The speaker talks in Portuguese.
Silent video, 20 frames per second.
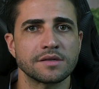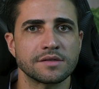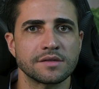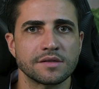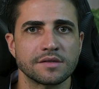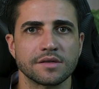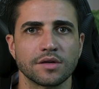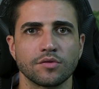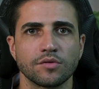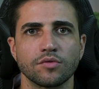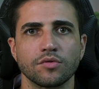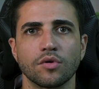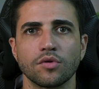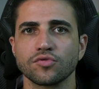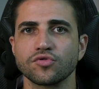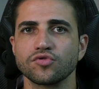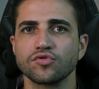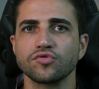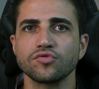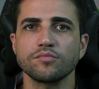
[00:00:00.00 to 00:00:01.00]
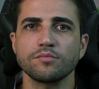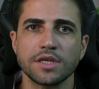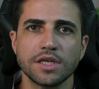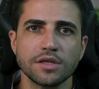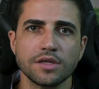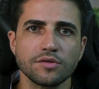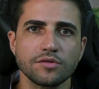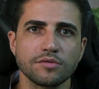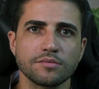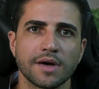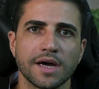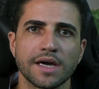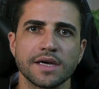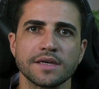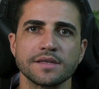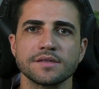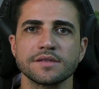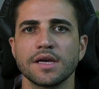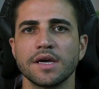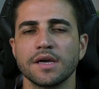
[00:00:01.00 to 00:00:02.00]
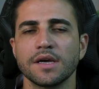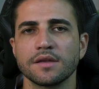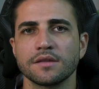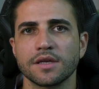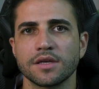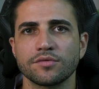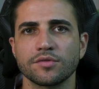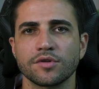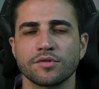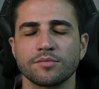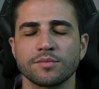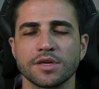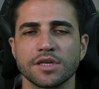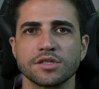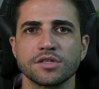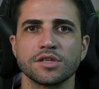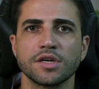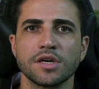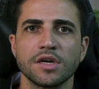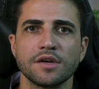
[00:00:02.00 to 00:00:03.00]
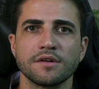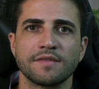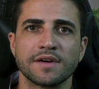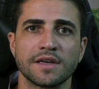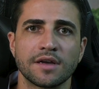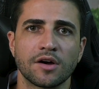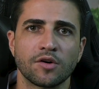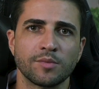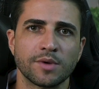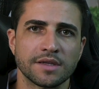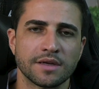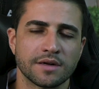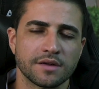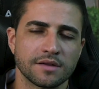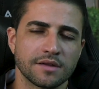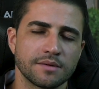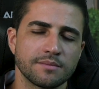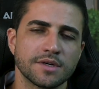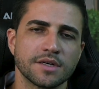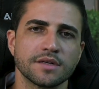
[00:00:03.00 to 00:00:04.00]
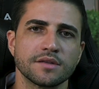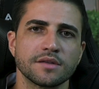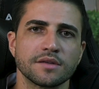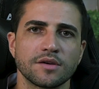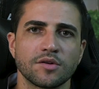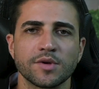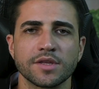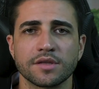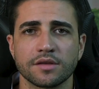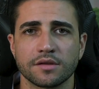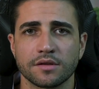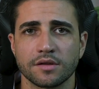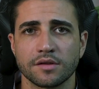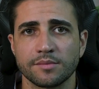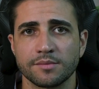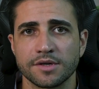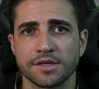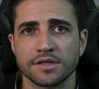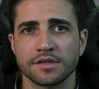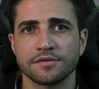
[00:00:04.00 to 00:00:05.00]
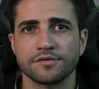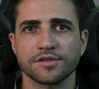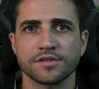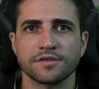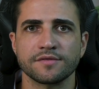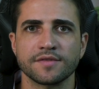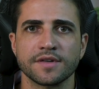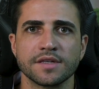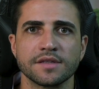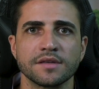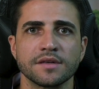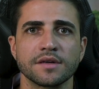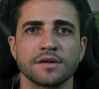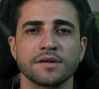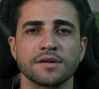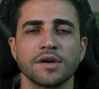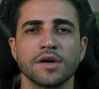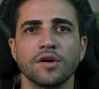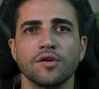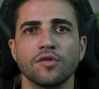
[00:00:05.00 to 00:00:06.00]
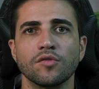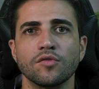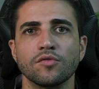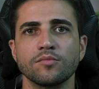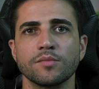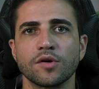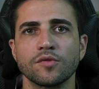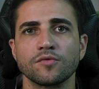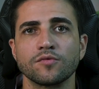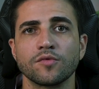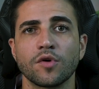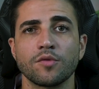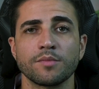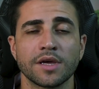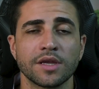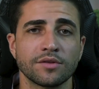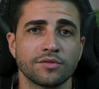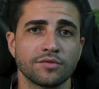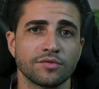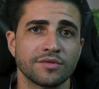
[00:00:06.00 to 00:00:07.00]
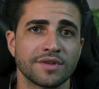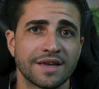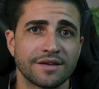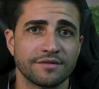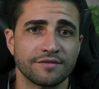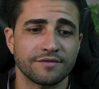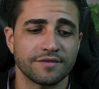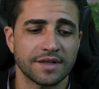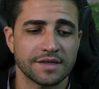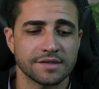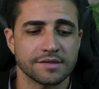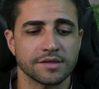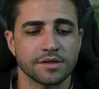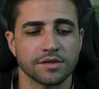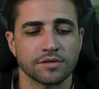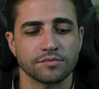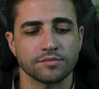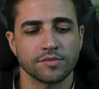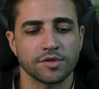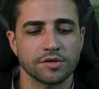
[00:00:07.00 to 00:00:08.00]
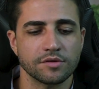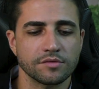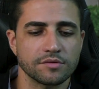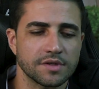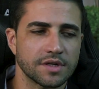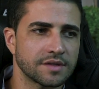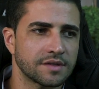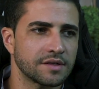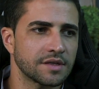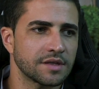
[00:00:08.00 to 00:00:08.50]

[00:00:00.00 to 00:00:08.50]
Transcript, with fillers: estão consumindo mais, naturalmente vai aumentar a demanda, e aumentando a demanda você vai ter uma, um aumento na inflação. Então, trazendo aqui